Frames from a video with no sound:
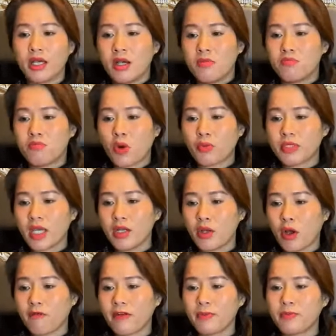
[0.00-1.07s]
một chế độ
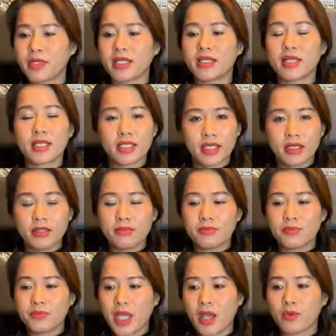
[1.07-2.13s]
pháp trị chân chính
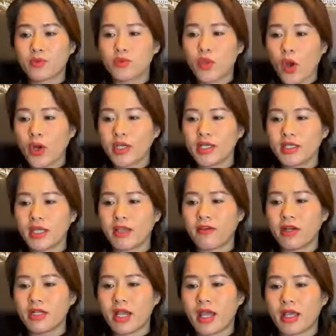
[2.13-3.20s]
theo tôi thì
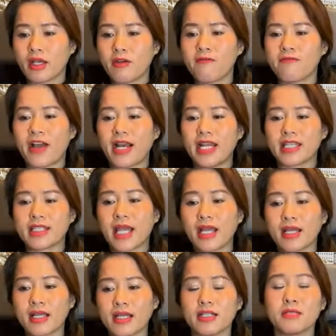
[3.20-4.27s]
vấn đề không phải là tăng
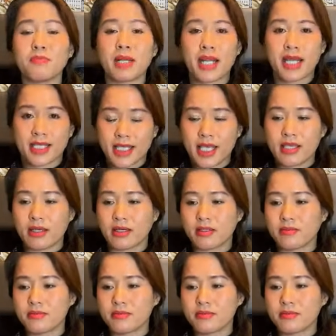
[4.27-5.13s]
cường mà là xây dựng